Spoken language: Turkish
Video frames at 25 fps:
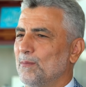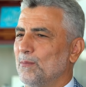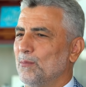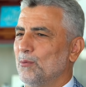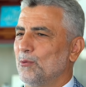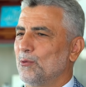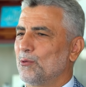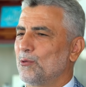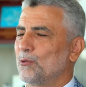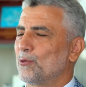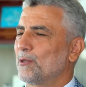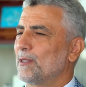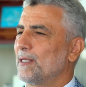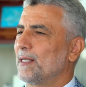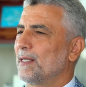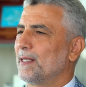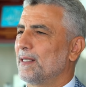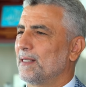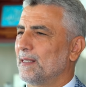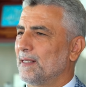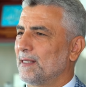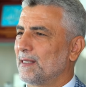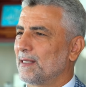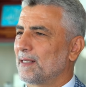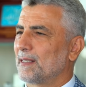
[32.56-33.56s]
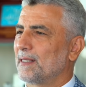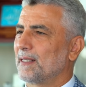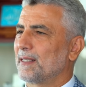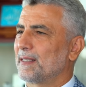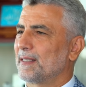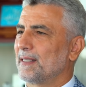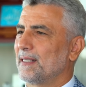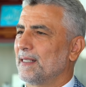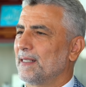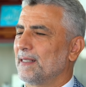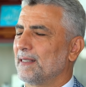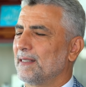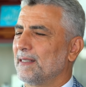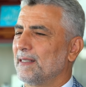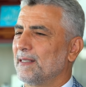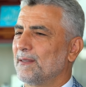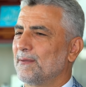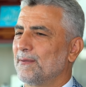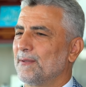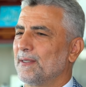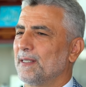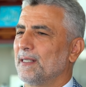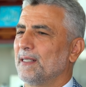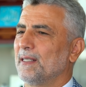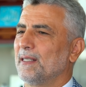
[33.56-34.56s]
Burslarla kazandık
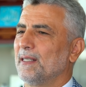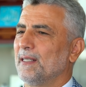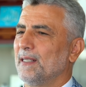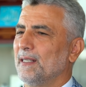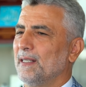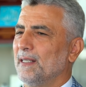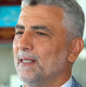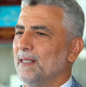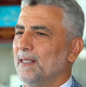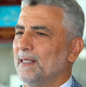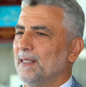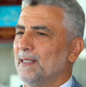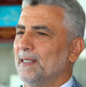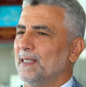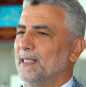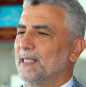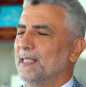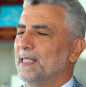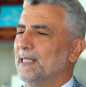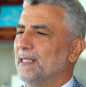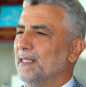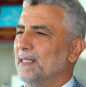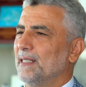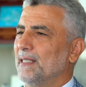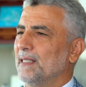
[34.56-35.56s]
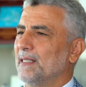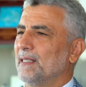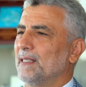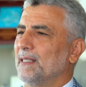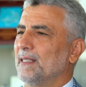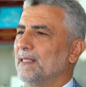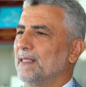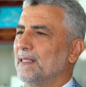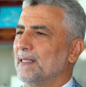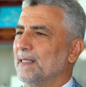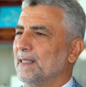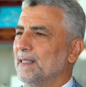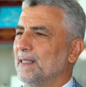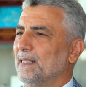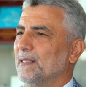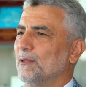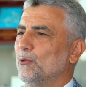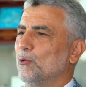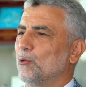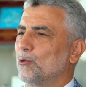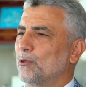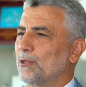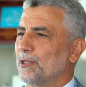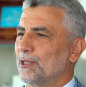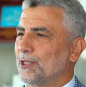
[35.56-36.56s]
ve iki e,
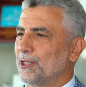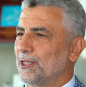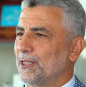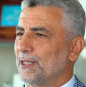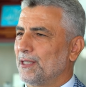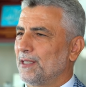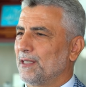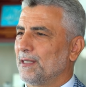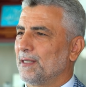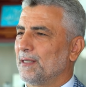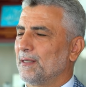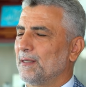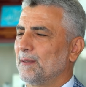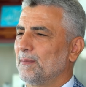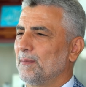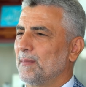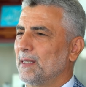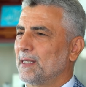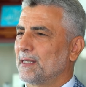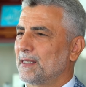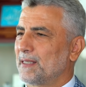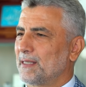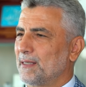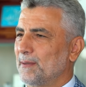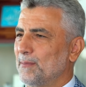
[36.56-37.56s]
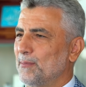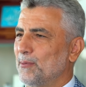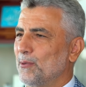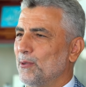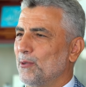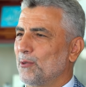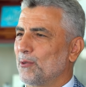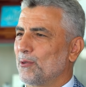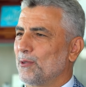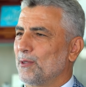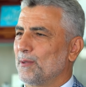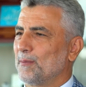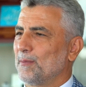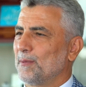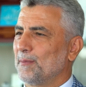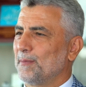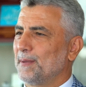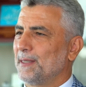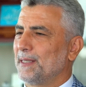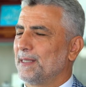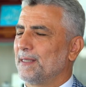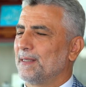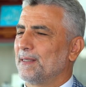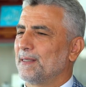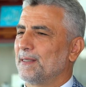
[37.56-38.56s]
yurt dışı master programı
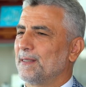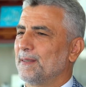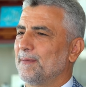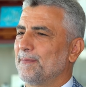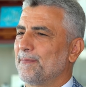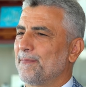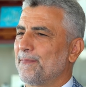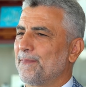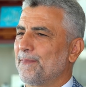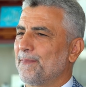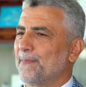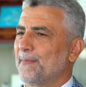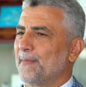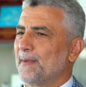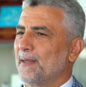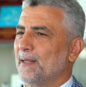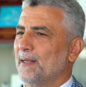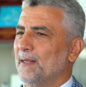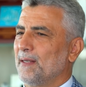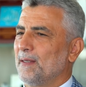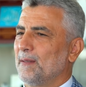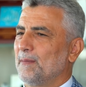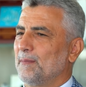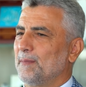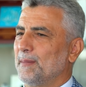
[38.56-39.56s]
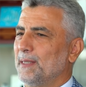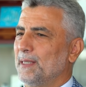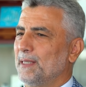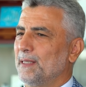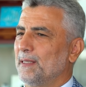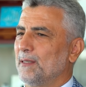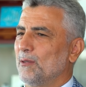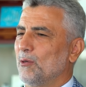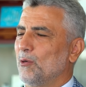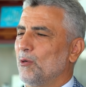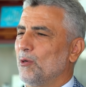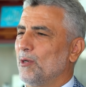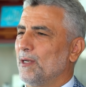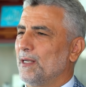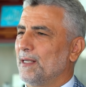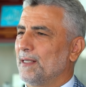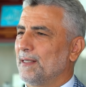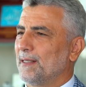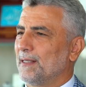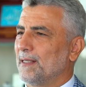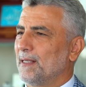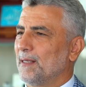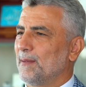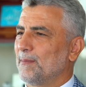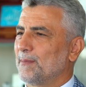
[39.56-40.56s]
bitirdim. Biri
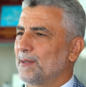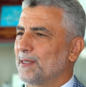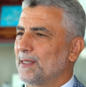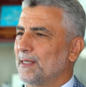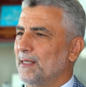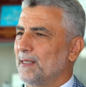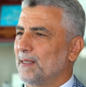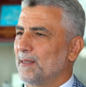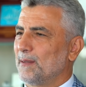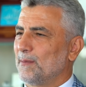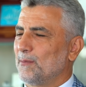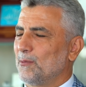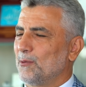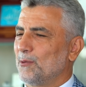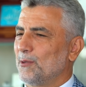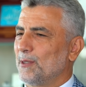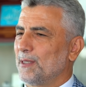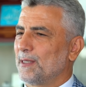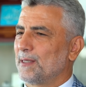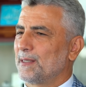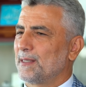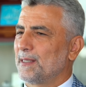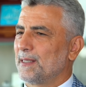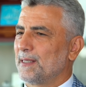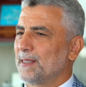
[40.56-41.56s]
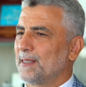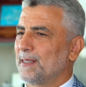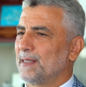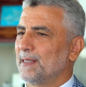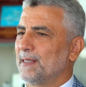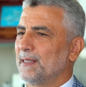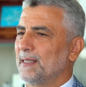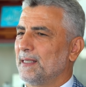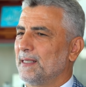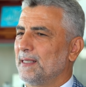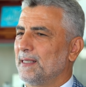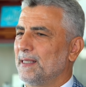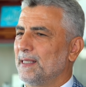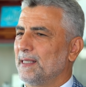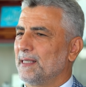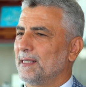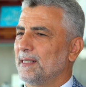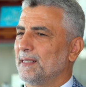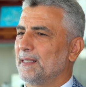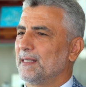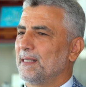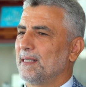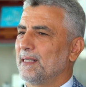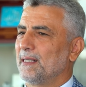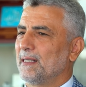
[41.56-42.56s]
Hollanda Amsterdam Üniversitesi'nde,
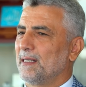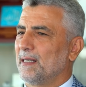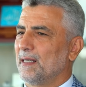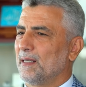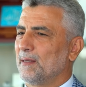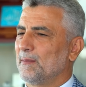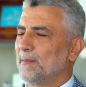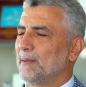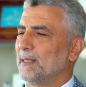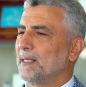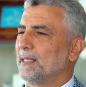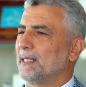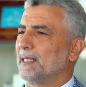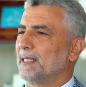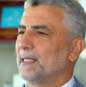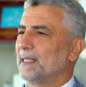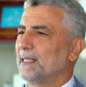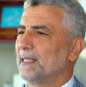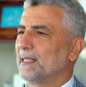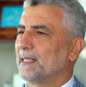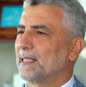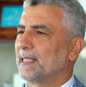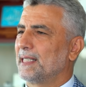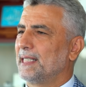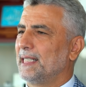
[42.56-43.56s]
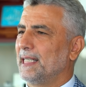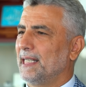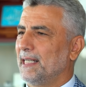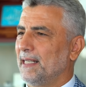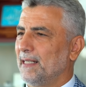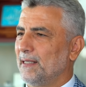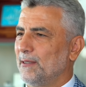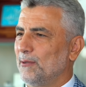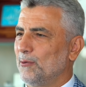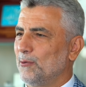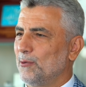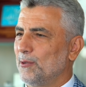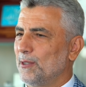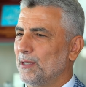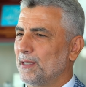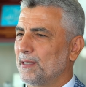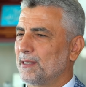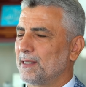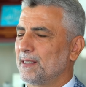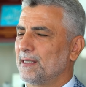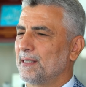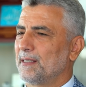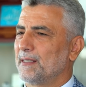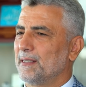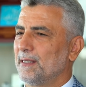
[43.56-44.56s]
diğeri de Almanya'da Kiel
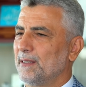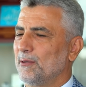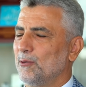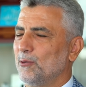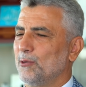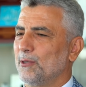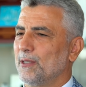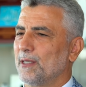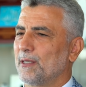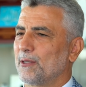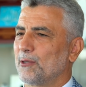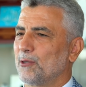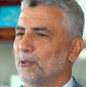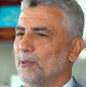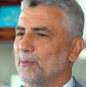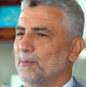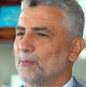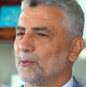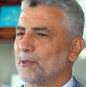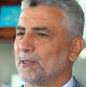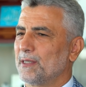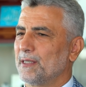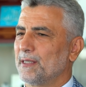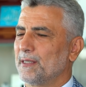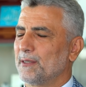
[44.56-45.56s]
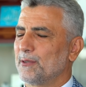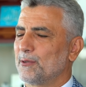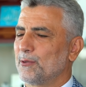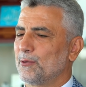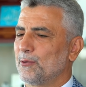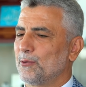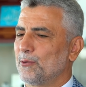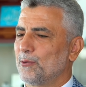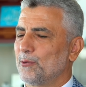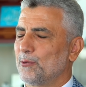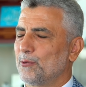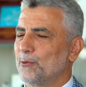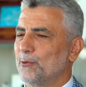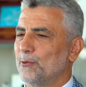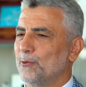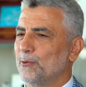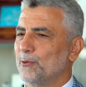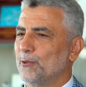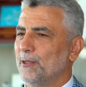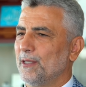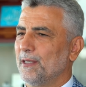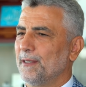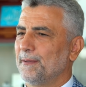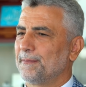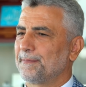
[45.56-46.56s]
Üniversitesi Dünya Ekonomisi
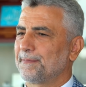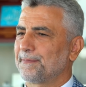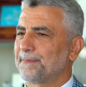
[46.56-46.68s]
Enstitüsü'nde